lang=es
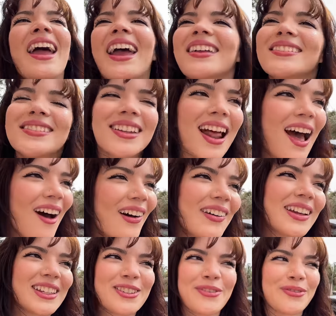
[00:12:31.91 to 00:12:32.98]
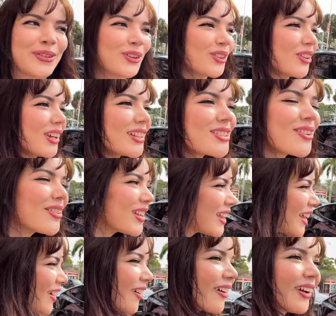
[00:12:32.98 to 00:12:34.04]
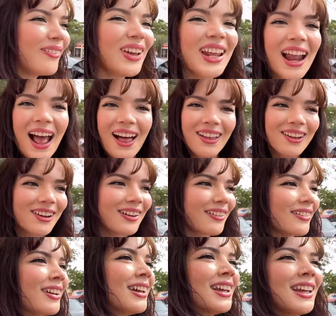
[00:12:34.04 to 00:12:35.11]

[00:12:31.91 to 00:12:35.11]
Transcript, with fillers: he entrado, he hecho fotos, he hecho videos, he mirado,